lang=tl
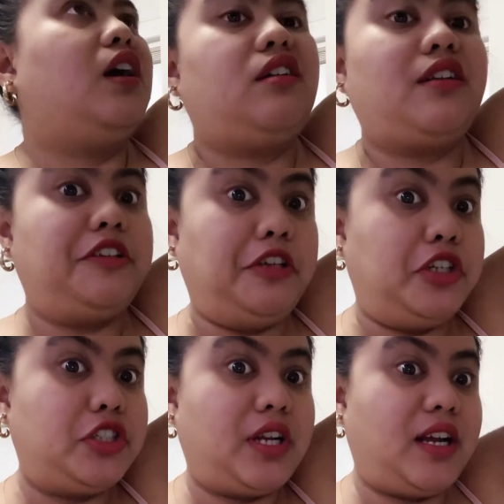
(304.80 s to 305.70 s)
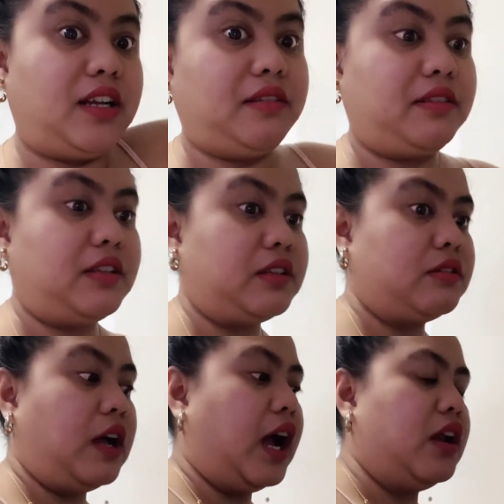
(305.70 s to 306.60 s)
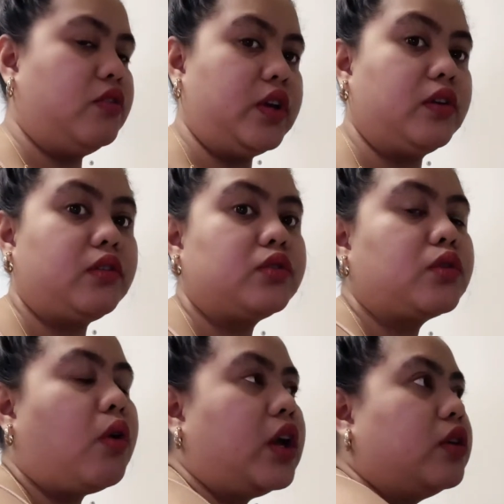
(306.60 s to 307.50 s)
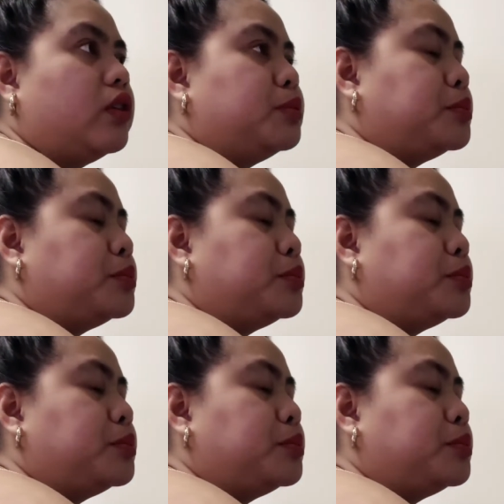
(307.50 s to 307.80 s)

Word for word: English na haluin. Eh. So, ngayon,